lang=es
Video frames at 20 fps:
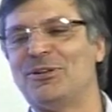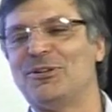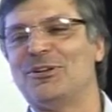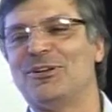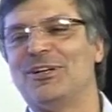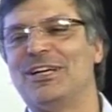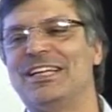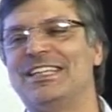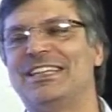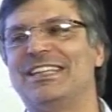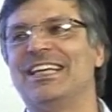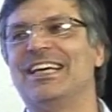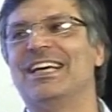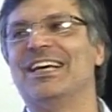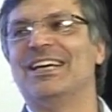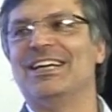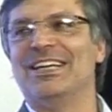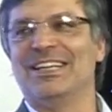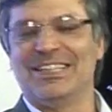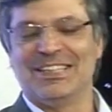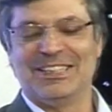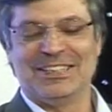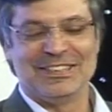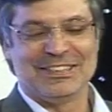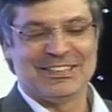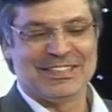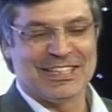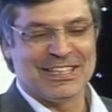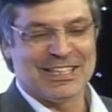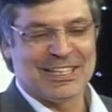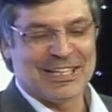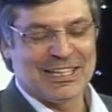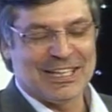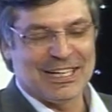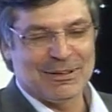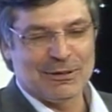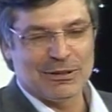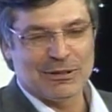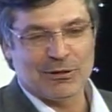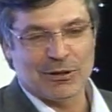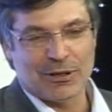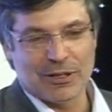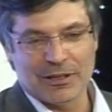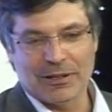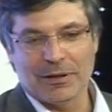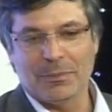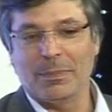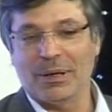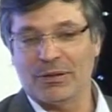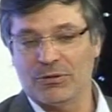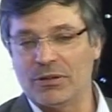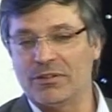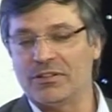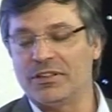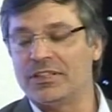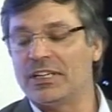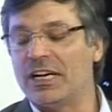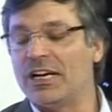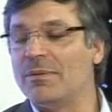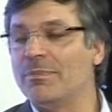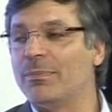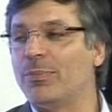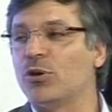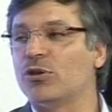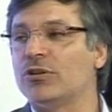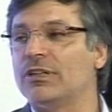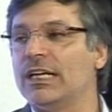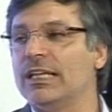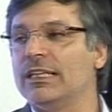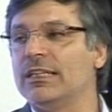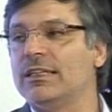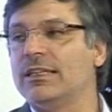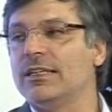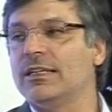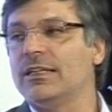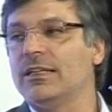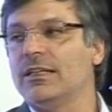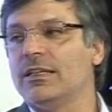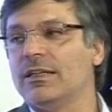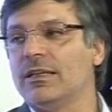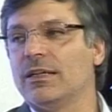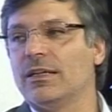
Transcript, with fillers: No, yo le este, pongo, yo le pongo. Sí, eh, va a ser una central importante,